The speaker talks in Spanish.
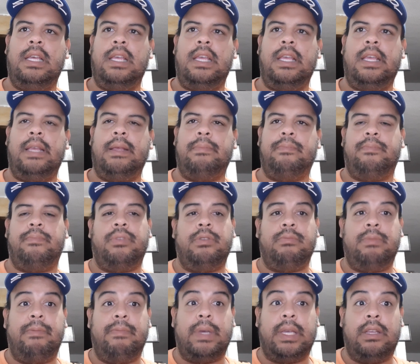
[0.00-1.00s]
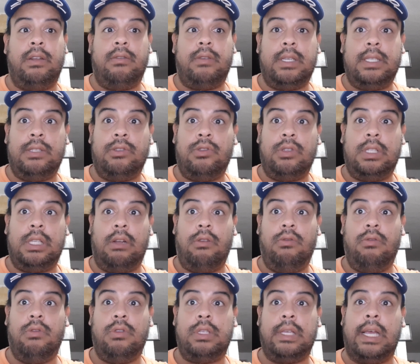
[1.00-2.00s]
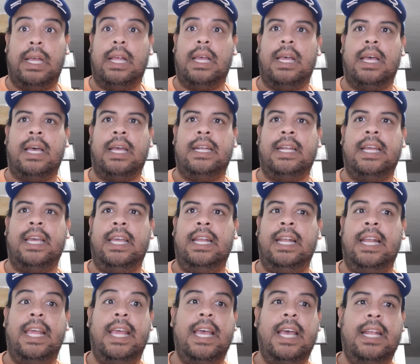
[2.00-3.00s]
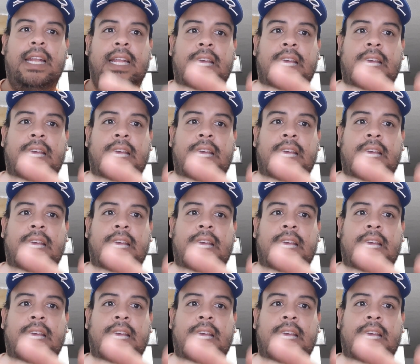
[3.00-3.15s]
Eh, pues me imagino que son saludos a, a Nailea.